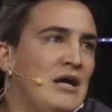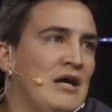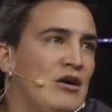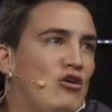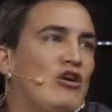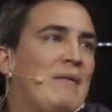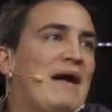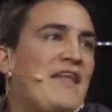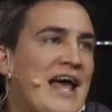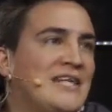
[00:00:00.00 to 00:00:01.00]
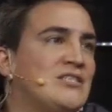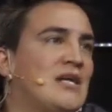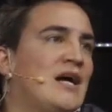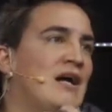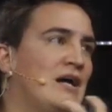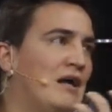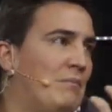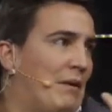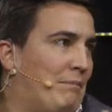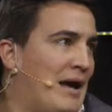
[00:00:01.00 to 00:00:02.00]
con la madrastra, el
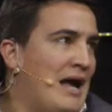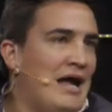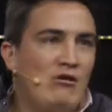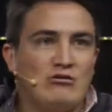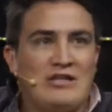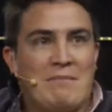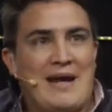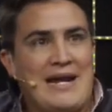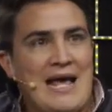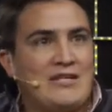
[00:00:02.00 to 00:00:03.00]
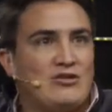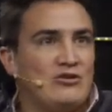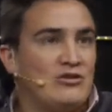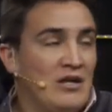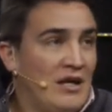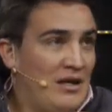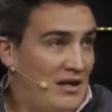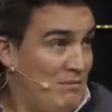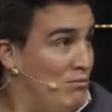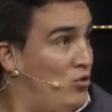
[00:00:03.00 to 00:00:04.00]
papá, los hermanastros,
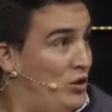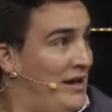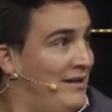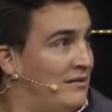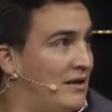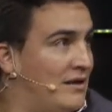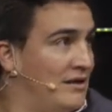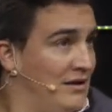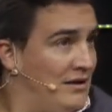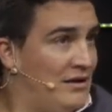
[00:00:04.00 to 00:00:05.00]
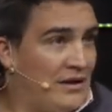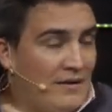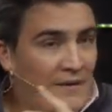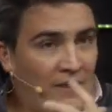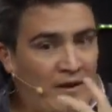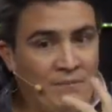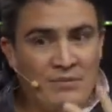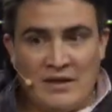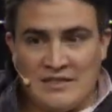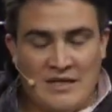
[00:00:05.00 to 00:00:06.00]
era muy linda
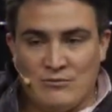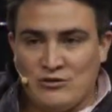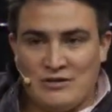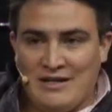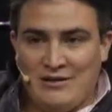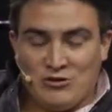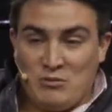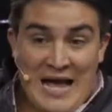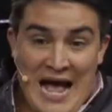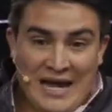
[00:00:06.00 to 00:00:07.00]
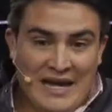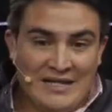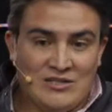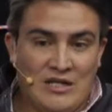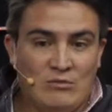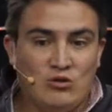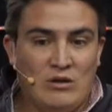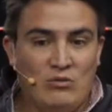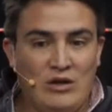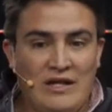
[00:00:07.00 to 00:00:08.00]
hacíamos lindos viajes, teníamos una
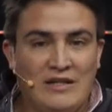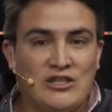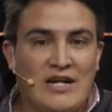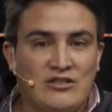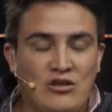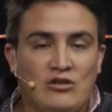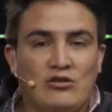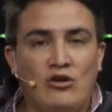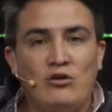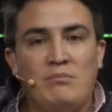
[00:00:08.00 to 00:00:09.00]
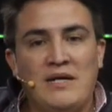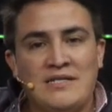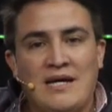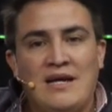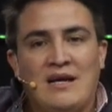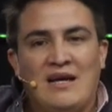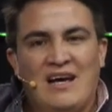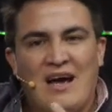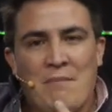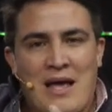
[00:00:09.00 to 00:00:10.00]
muy linda relación. Todo empieza
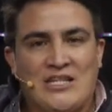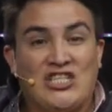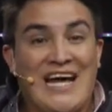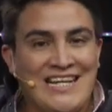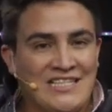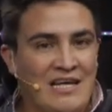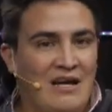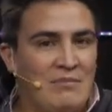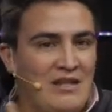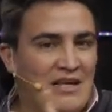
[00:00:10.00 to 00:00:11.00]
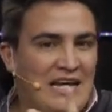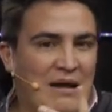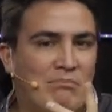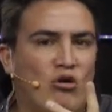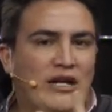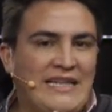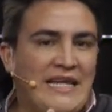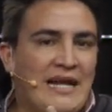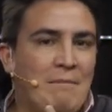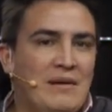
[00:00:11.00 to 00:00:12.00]
a mancharse a medida que la
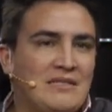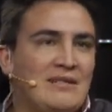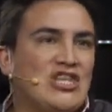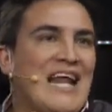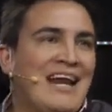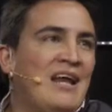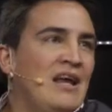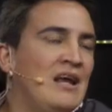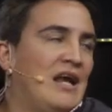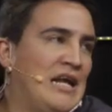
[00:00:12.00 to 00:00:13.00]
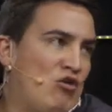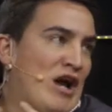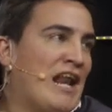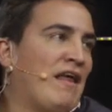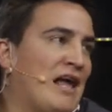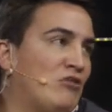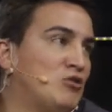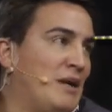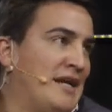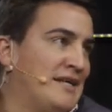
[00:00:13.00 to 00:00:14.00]
política empieza a entrar en el hogar de Carlos Palenque.